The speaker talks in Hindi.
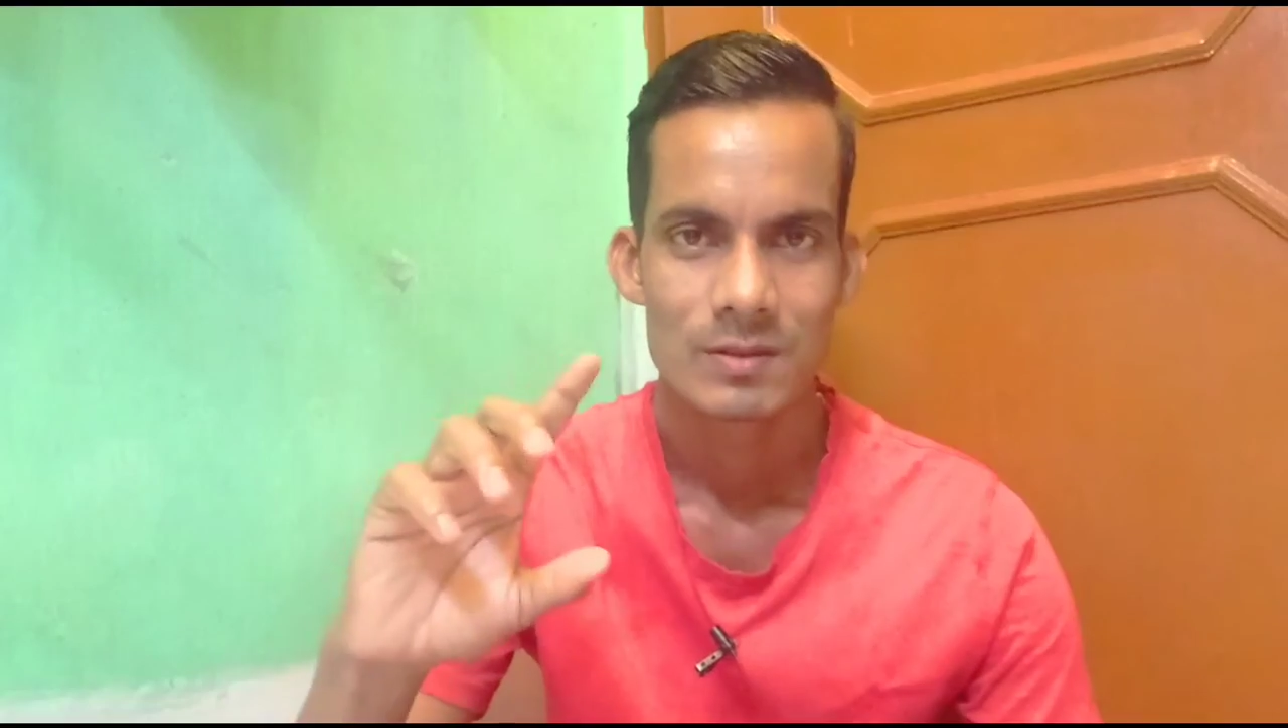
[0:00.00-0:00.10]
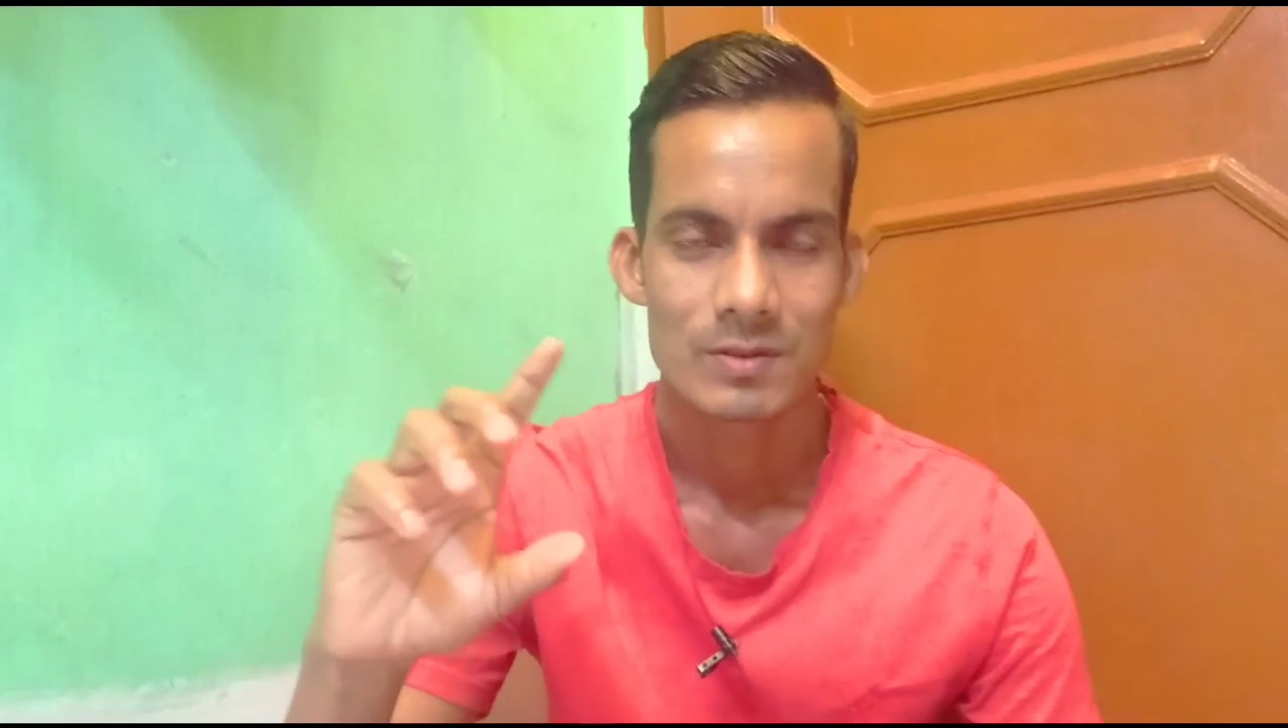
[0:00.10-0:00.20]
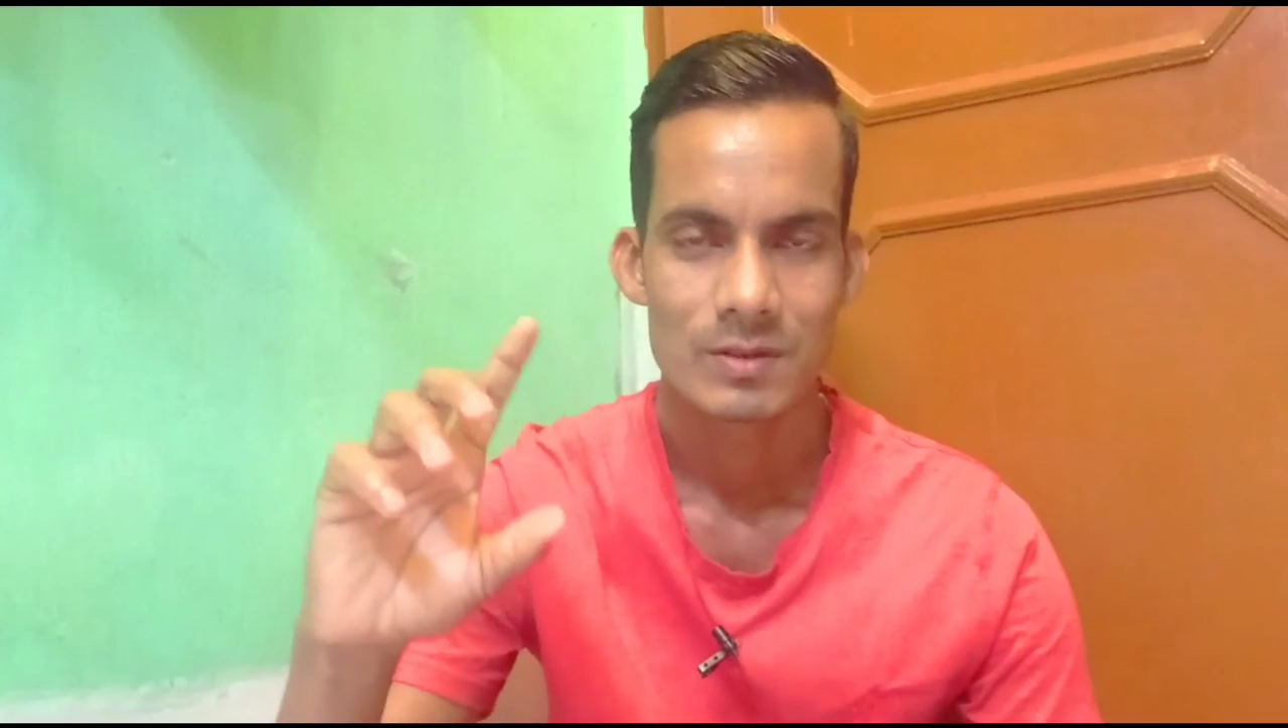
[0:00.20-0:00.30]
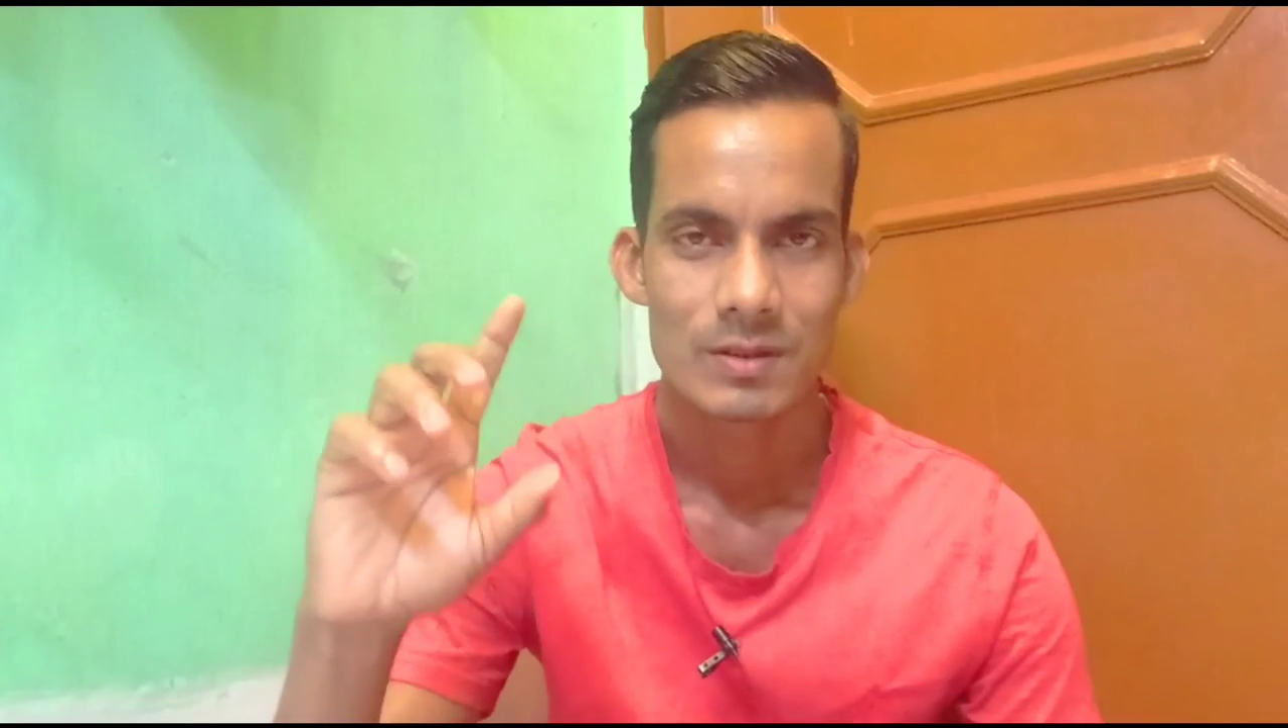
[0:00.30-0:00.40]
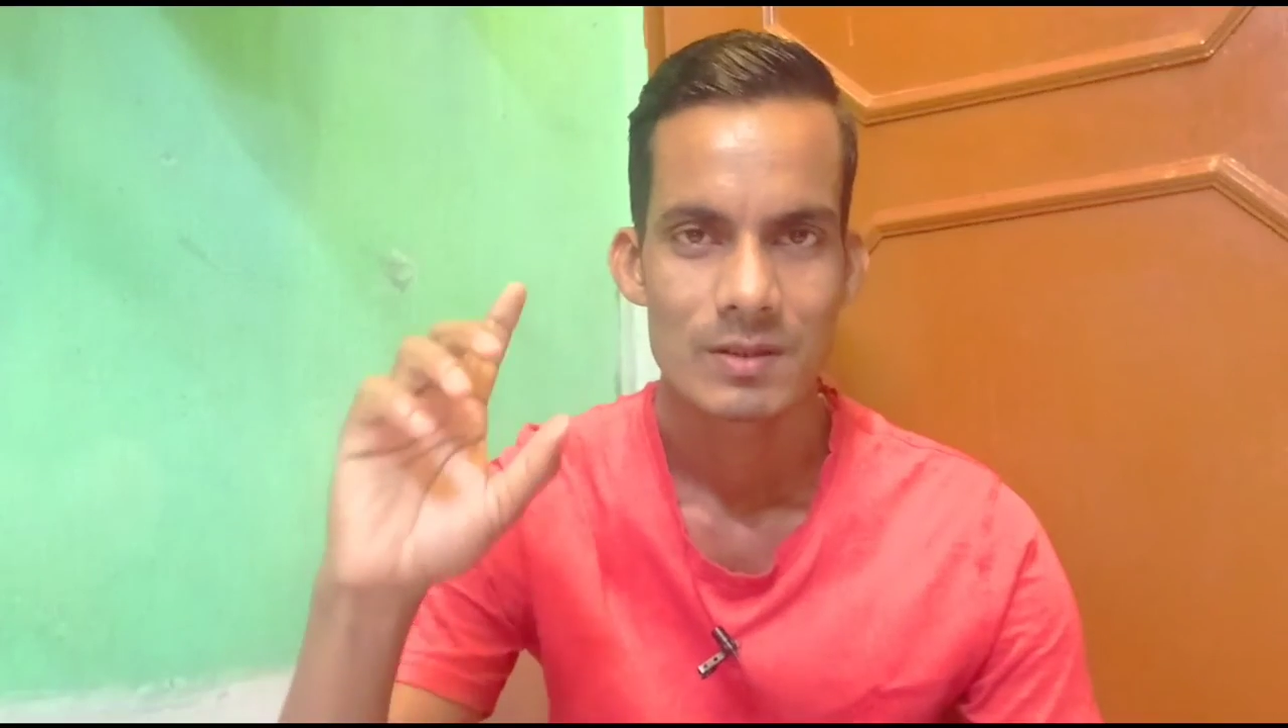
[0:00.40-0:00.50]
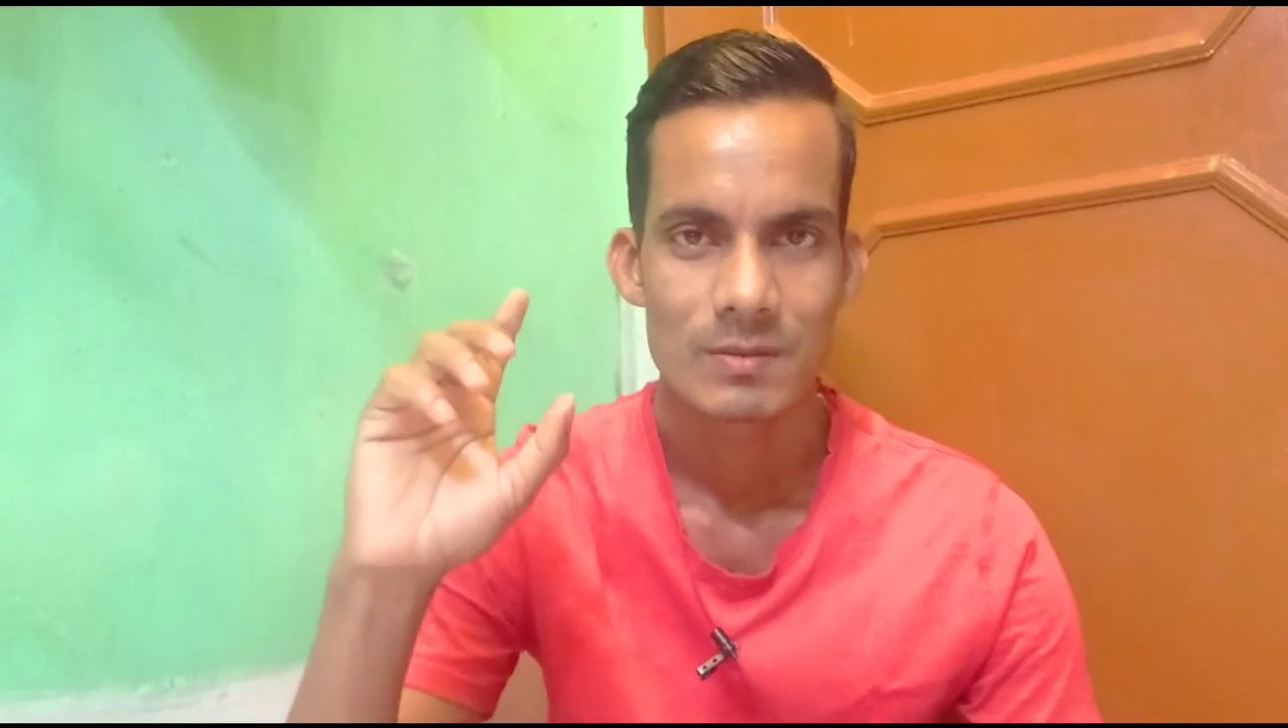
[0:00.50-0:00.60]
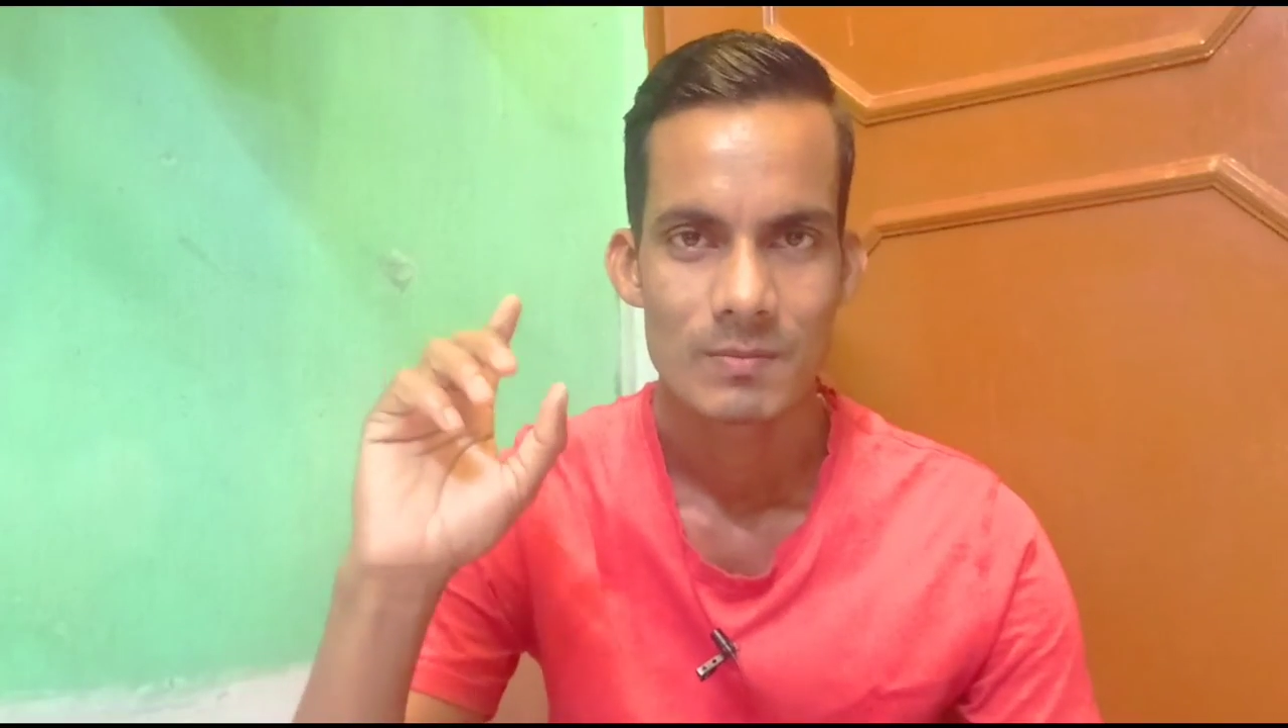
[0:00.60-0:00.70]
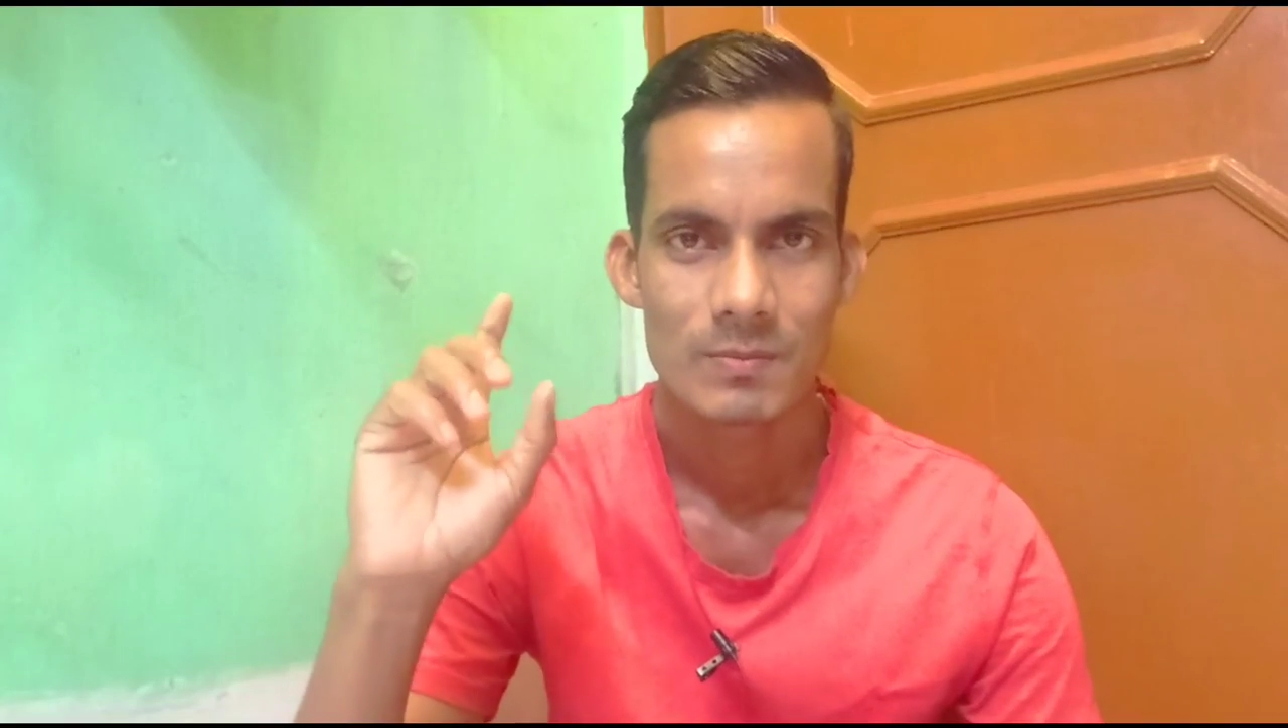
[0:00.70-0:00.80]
जो है